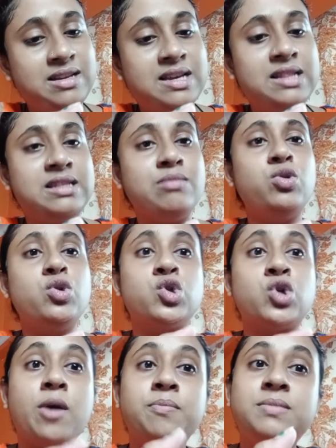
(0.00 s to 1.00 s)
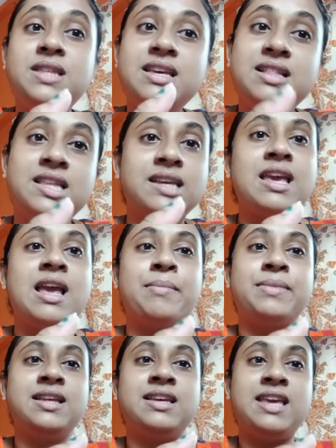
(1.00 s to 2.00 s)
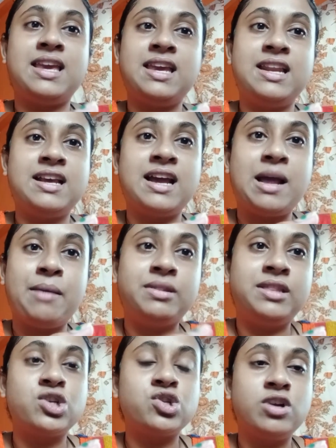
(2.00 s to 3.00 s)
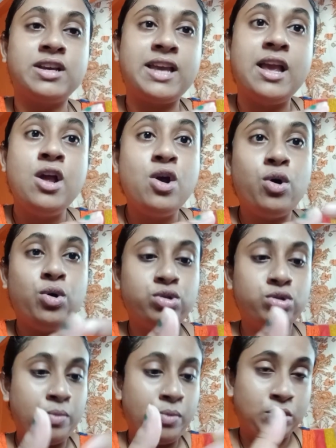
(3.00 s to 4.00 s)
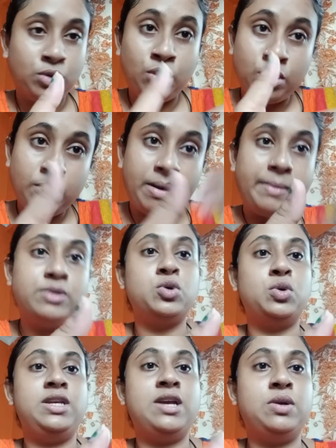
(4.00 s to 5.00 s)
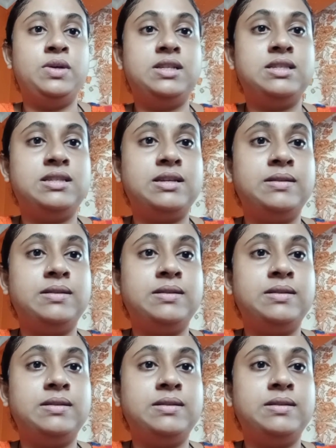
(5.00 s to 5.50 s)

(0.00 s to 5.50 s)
ক্ষেত্রে বলুন সব দিক থেকেই আমাদের কে কের গান আমাদের সঙ্গে অত্যপ্রত্যঙ্গভাবে জড়িয়ে রয়েছে